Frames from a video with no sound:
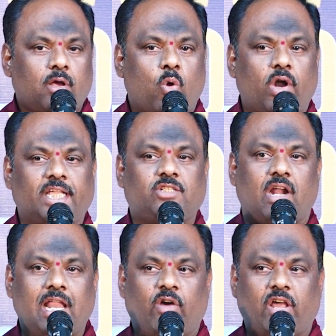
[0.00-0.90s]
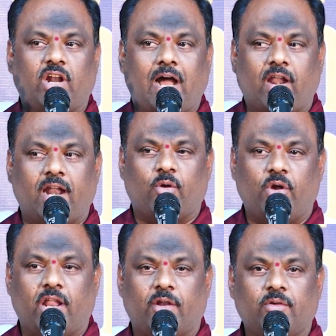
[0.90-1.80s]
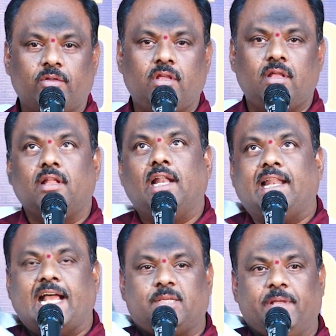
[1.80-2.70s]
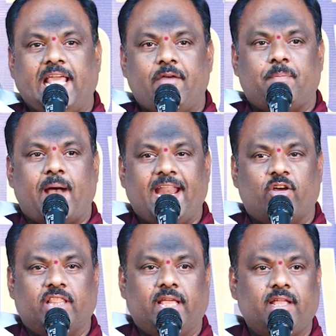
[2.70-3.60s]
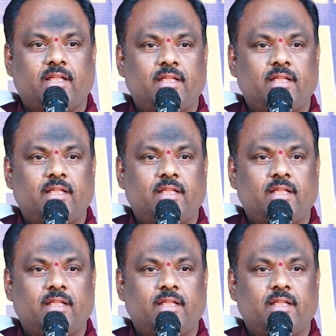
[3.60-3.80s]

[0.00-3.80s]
కోటీశ్వర్లు ఎవరెవరు కావాలనుకుంటున్నారు లక్ష్మీదేవి పైన ఉంది